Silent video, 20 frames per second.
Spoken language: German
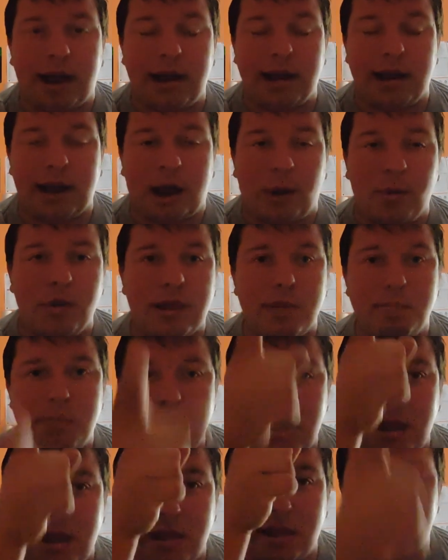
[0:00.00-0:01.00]
einen
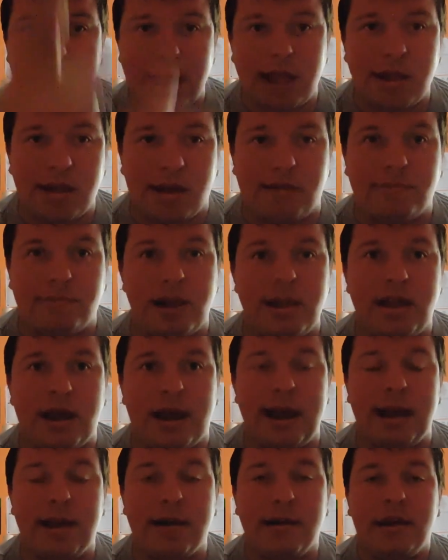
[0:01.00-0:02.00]
ausgebildeten Rechtsanwalt
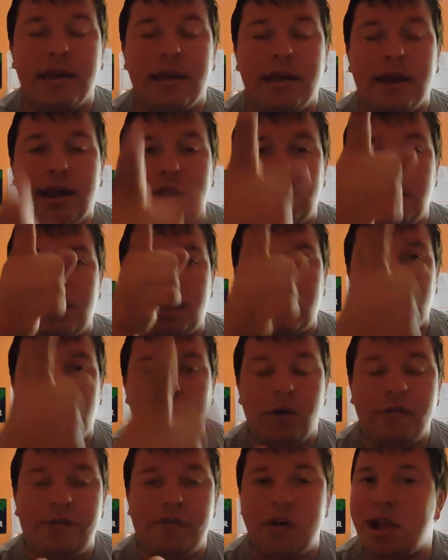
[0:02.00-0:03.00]
ein, der sich
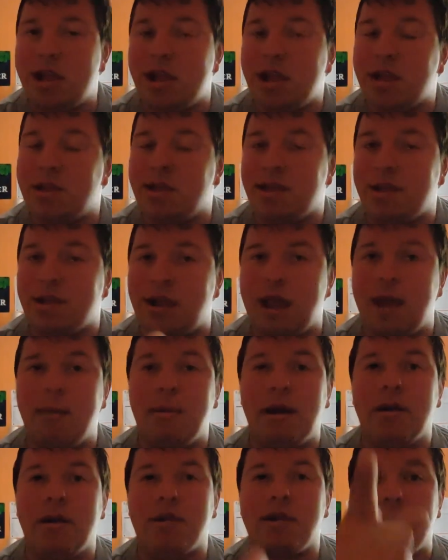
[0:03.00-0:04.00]
nur für dieses
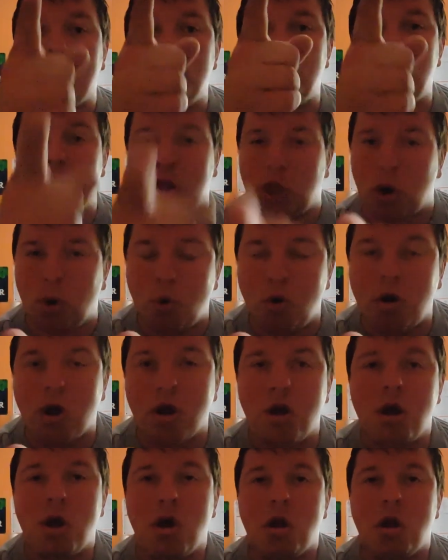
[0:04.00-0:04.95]
Thema zum Betrug